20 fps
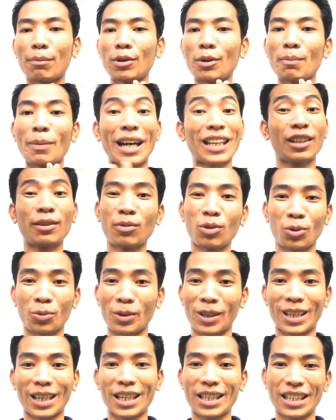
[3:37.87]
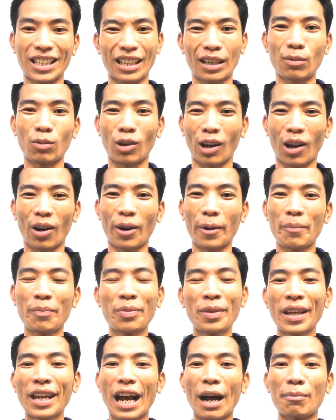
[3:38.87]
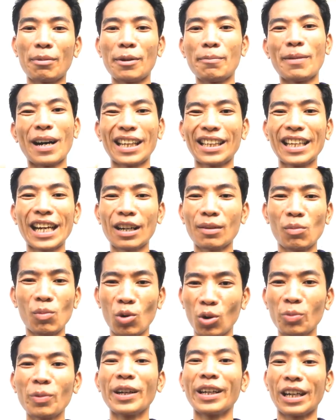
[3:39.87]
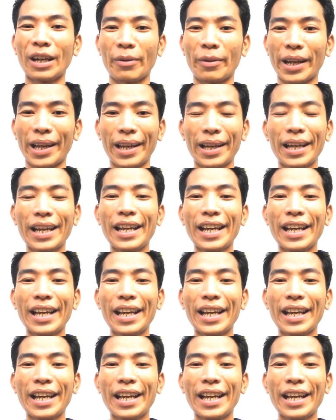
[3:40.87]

আপনি বাধে মরবেন না যেটাকে বলা হয় আপনি ভাতে আর মরবেন না ভাই